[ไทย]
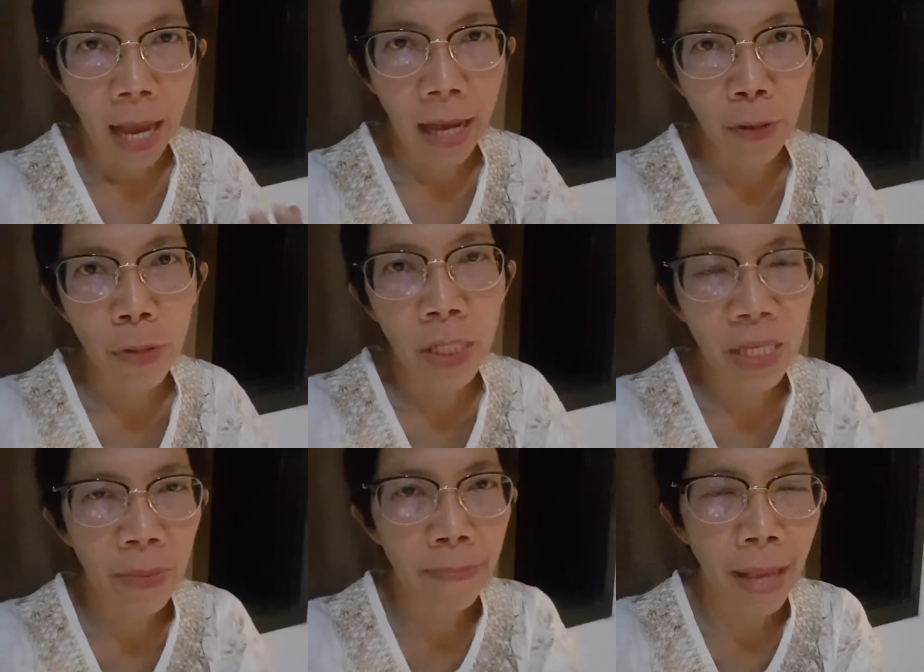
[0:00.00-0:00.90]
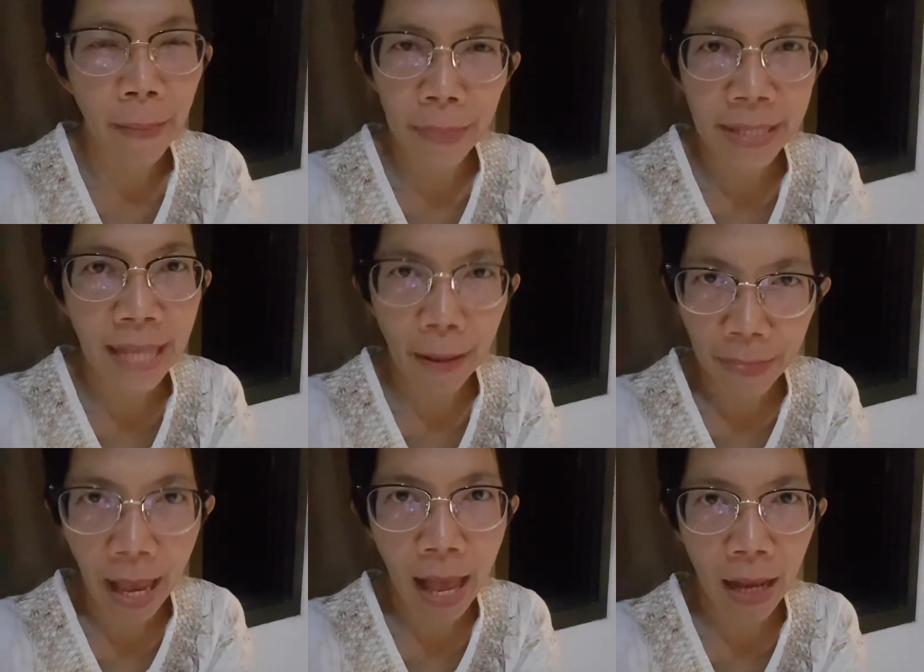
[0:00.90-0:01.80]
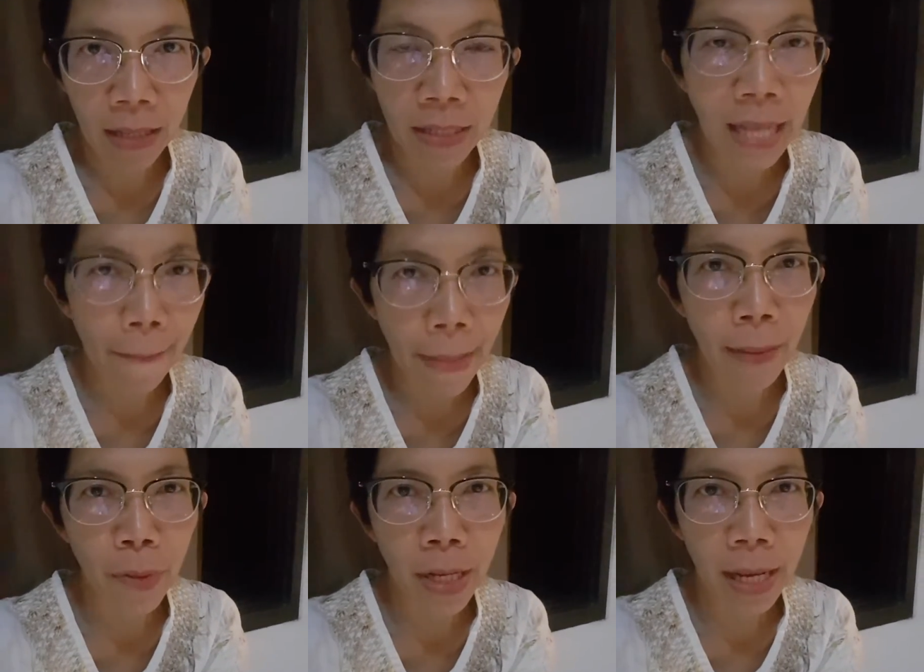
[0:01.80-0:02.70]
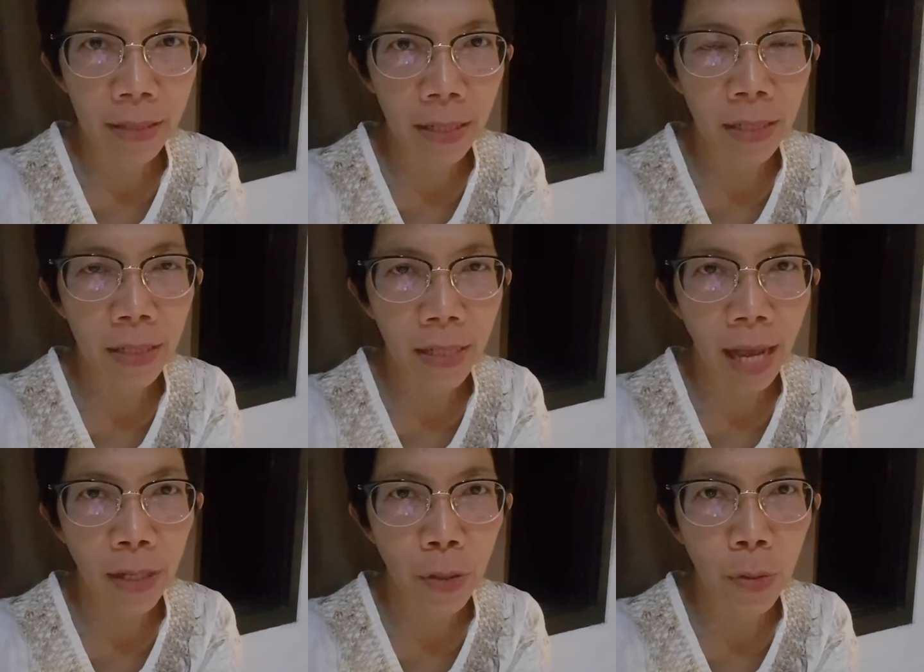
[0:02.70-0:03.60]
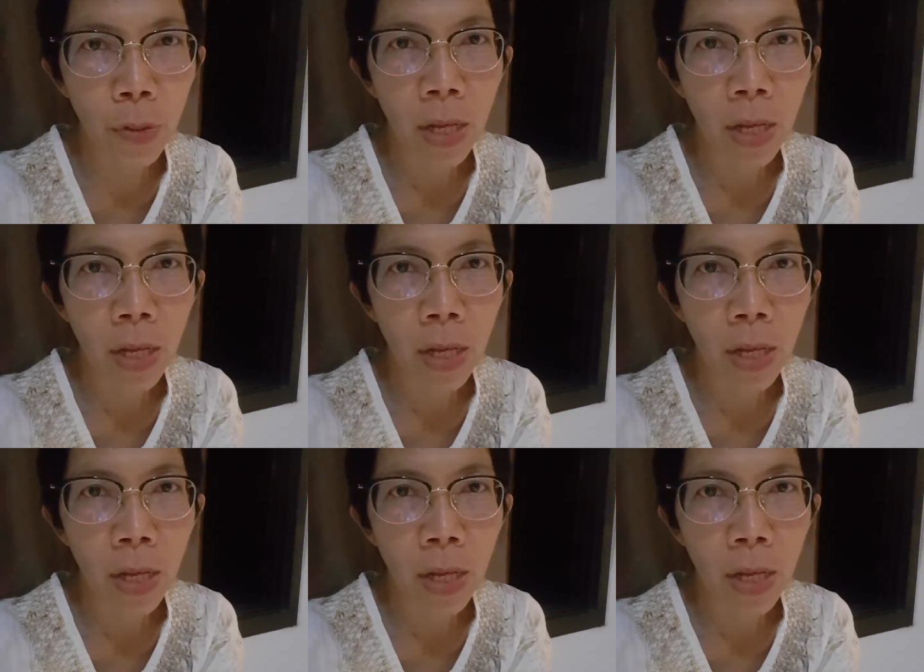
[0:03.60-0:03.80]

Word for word: อายุจริง ๆมันแบ่งเป็น 3 อย่าง หรือ 3 แบบด้วยกันก็คือ อายุ